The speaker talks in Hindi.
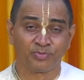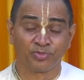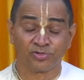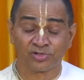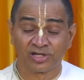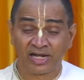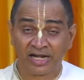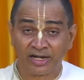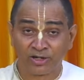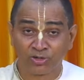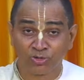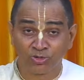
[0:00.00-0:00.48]

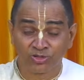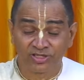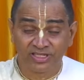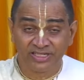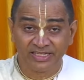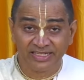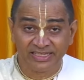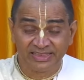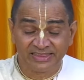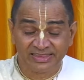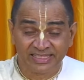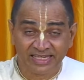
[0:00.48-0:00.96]
पुराणों की
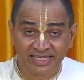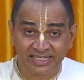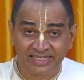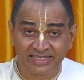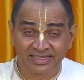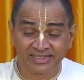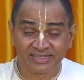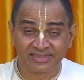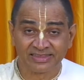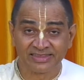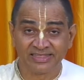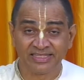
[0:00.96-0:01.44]
निंदा
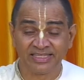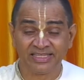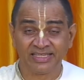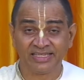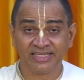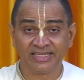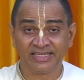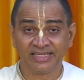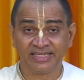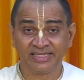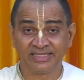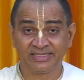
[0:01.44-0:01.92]
करते
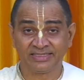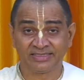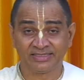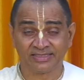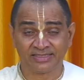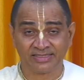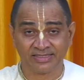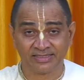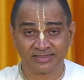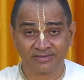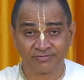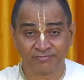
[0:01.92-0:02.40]
हैं
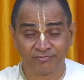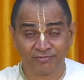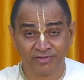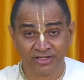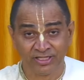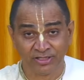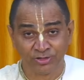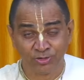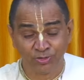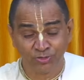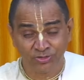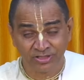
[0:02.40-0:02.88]

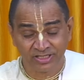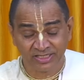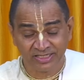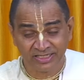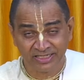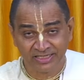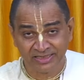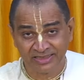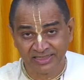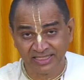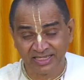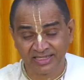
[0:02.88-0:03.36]
वेदों की
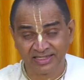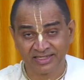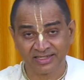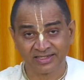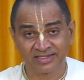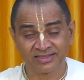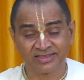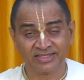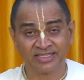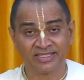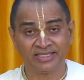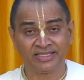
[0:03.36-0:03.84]
निंदा
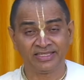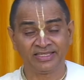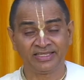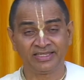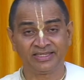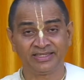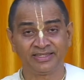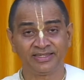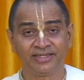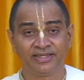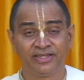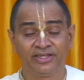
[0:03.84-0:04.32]
करते
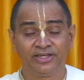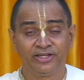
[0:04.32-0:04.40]
हैं